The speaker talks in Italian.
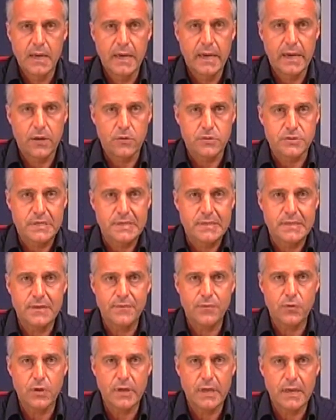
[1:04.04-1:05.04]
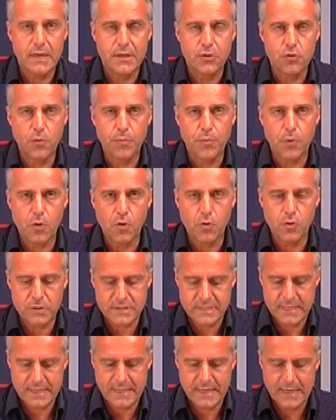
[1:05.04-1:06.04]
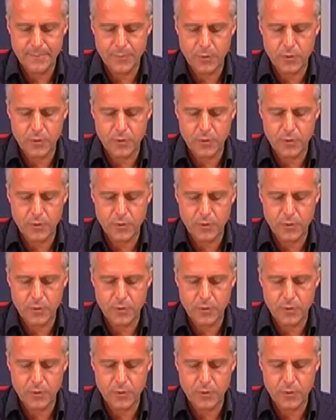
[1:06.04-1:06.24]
Ecco, sentivo nel dopocorsa delle